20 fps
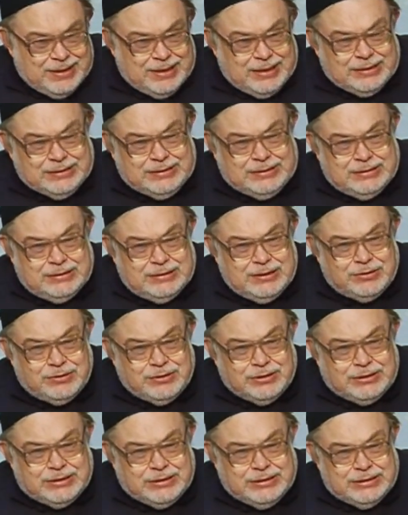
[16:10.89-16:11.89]
от
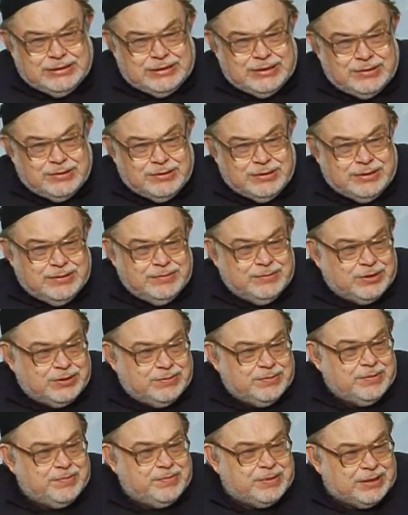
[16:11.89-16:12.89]
какой-то незаконной,
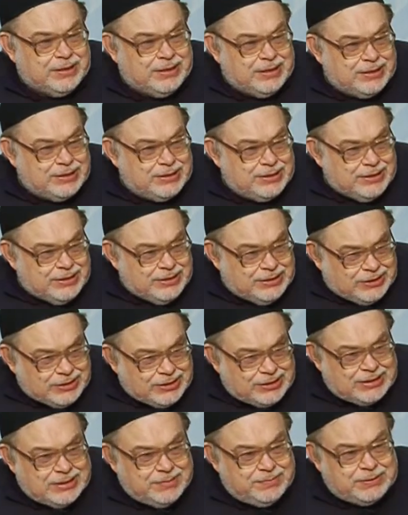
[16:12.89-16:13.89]
может быть, продажи,
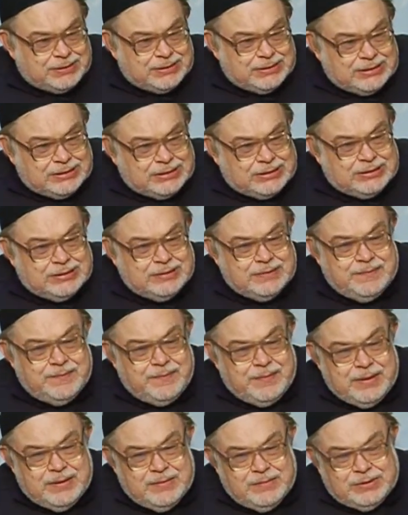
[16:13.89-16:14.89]
нечистой продажи,
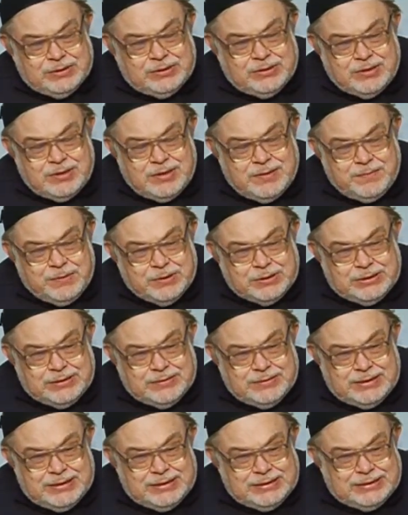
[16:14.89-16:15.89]
поскольку пес
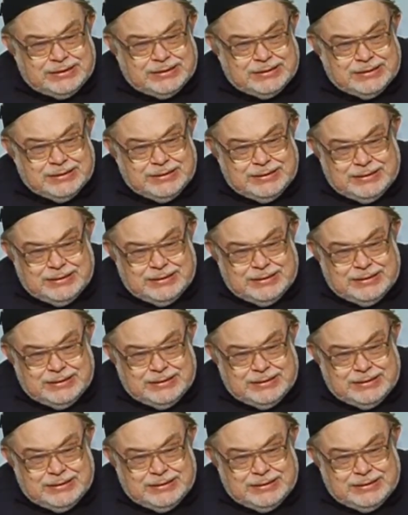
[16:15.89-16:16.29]
является